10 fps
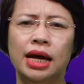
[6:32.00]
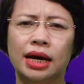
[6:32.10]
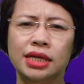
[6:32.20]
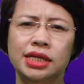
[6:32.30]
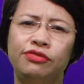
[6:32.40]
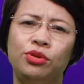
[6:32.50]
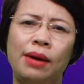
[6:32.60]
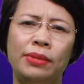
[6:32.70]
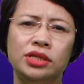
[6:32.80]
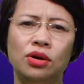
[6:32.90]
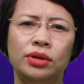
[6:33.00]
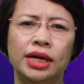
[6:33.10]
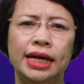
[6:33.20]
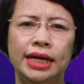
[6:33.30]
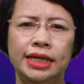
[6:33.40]
Các dịch vụ Amazon
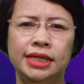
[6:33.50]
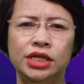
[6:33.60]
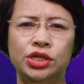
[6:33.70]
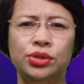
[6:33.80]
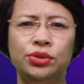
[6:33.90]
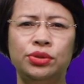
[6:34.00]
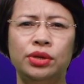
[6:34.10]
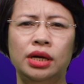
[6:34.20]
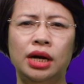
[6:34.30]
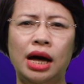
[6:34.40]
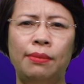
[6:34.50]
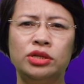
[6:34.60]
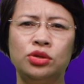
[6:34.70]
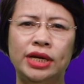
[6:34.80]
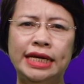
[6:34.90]
EC2,
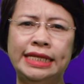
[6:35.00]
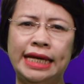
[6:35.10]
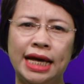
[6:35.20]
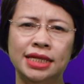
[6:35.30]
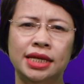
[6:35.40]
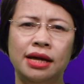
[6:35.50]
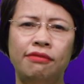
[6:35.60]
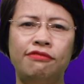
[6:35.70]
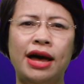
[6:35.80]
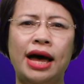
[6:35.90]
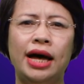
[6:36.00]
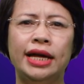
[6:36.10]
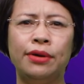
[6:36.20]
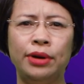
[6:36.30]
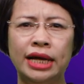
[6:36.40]
Amazon ECS và
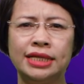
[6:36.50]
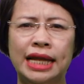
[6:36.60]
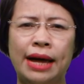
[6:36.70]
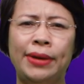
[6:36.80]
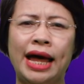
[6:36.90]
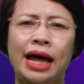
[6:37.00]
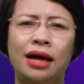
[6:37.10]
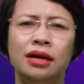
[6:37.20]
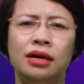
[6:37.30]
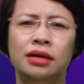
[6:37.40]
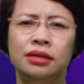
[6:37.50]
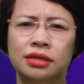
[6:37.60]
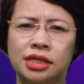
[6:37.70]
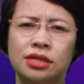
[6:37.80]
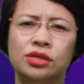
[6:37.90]
AWS Lambda
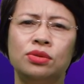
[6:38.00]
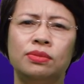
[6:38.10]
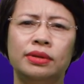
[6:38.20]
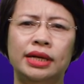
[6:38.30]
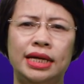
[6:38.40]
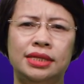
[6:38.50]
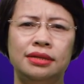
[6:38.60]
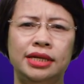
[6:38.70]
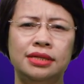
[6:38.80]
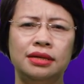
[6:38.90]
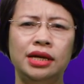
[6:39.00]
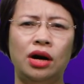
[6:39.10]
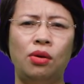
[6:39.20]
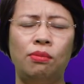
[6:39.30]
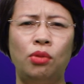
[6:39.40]
được sử dụng để xử lý dữ
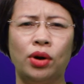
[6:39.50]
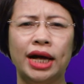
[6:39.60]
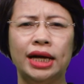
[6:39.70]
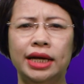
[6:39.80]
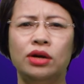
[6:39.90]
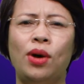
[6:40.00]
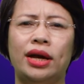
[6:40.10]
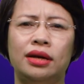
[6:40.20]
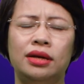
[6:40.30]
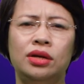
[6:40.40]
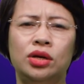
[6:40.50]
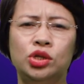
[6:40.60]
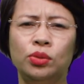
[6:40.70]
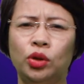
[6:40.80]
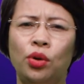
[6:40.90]
liệu một cách linh hoạt,
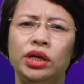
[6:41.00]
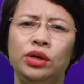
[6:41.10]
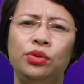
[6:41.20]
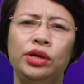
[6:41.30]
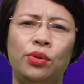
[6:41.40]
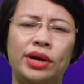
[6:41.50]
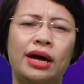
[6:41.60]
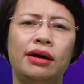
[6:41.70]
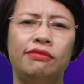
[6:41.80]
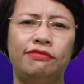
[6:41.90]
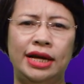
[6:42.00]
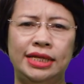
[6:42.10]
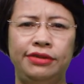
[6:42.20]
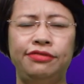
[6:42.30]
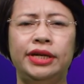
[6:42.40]
giúp tối ưu hiệu năng và
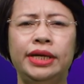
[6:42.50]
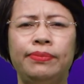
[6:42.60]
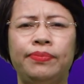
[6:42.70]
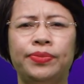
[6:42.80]
chi phí.